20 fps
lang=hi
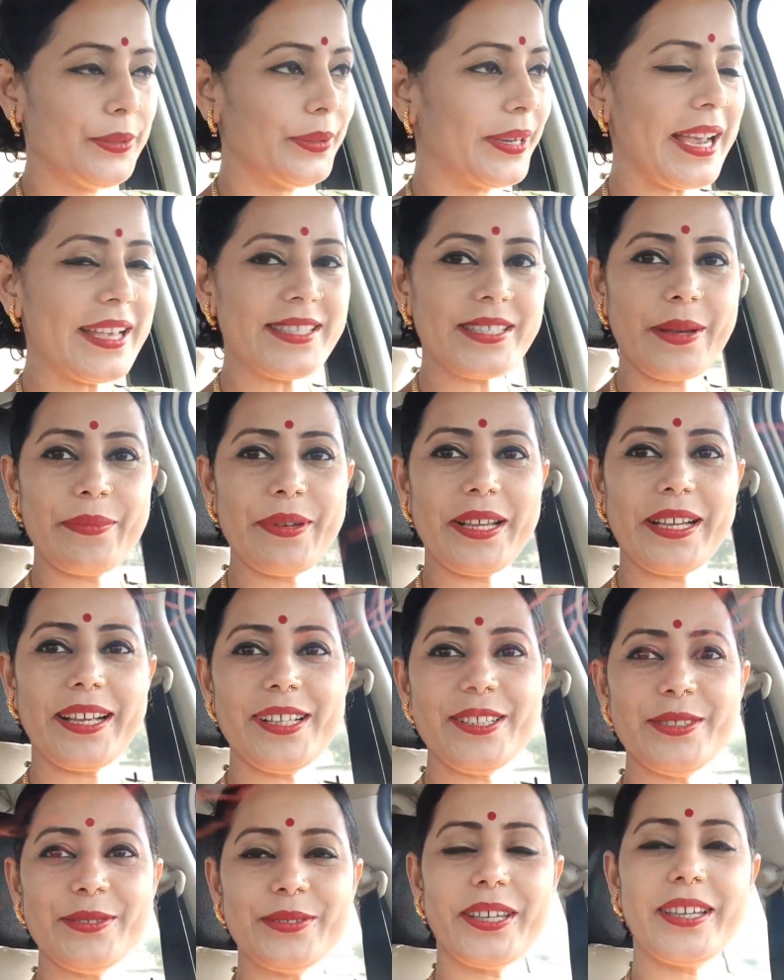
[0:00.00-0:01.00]
तो गाइज हम
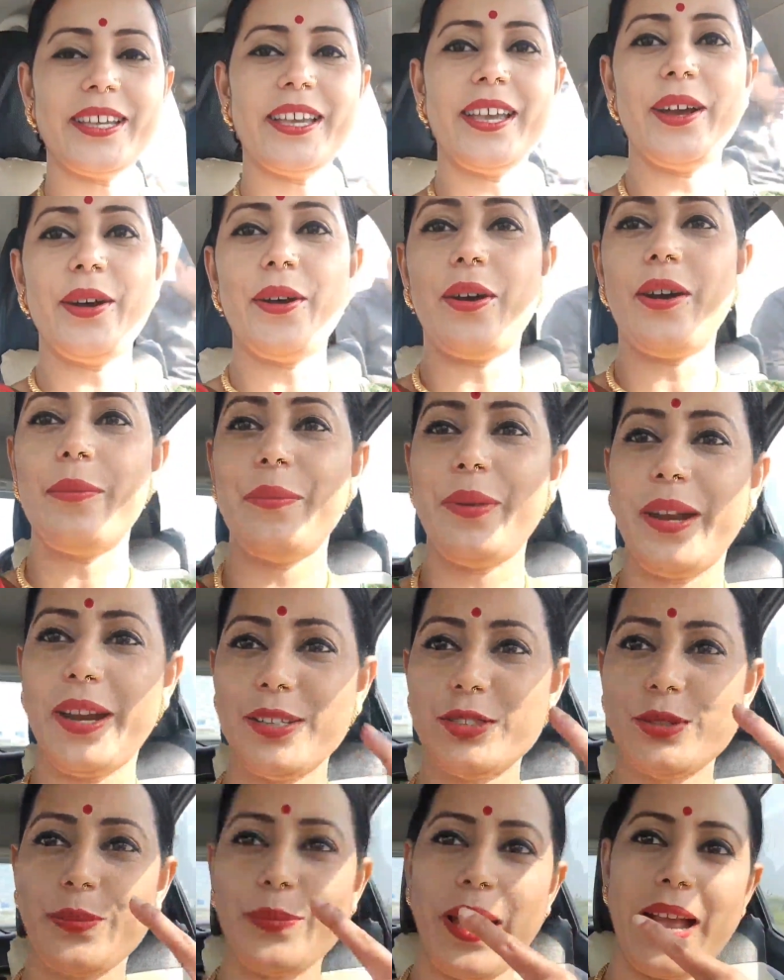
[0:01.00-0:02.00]
निकल चुके हैं और
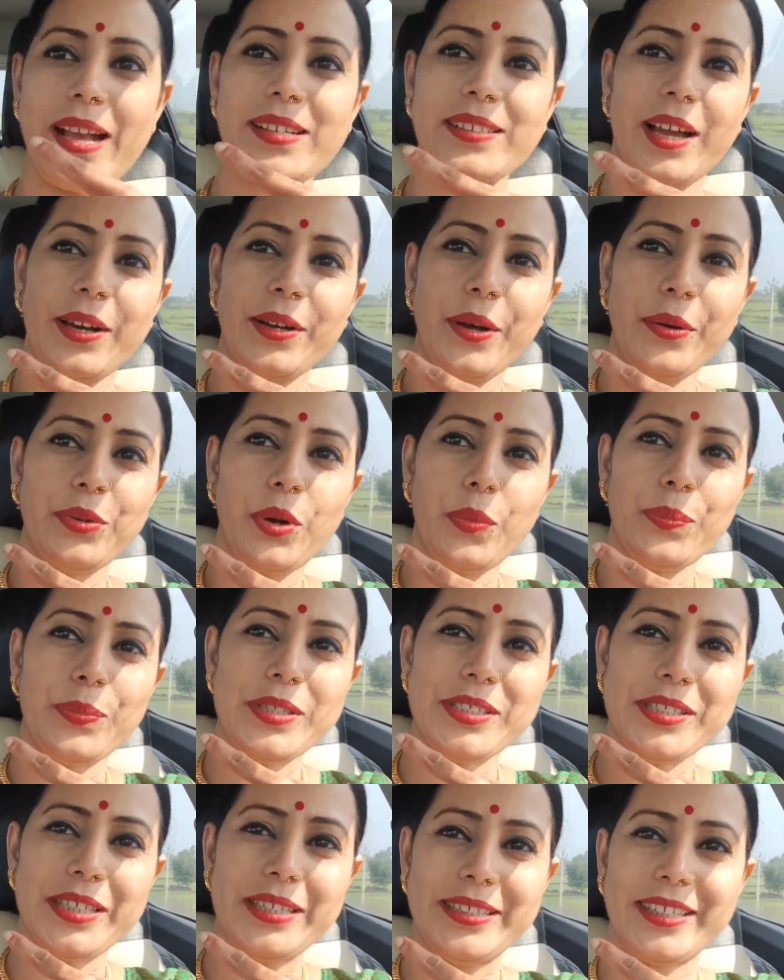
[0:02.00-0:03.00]
मेरा जो बैग था ना वो
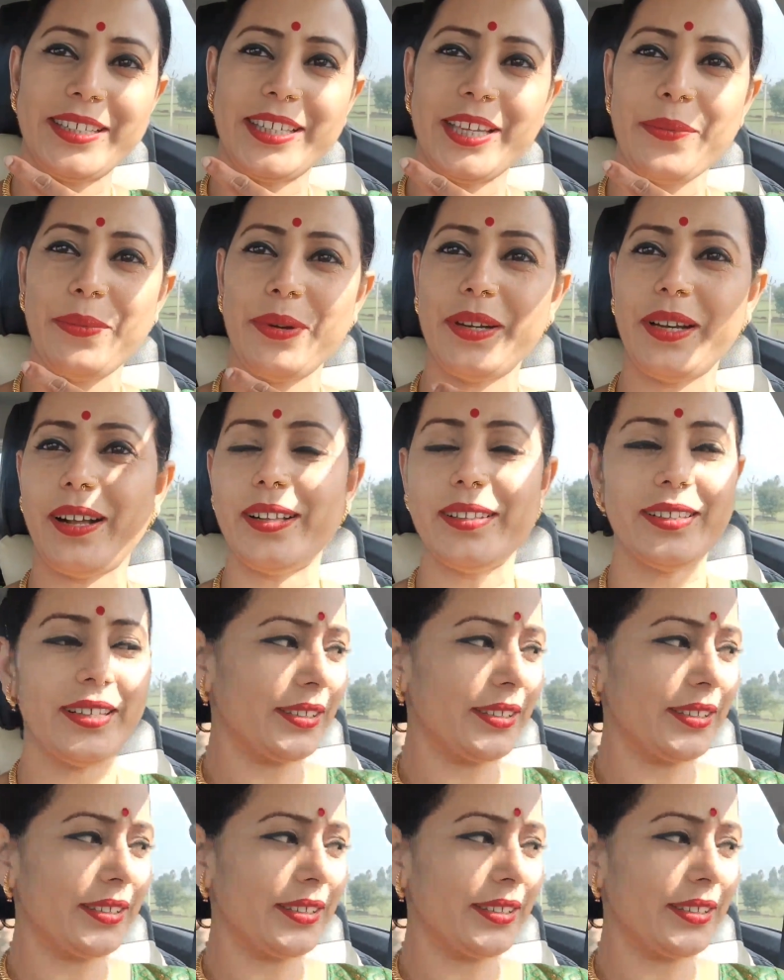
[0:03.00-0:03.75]
पीछे डिक्की में डाल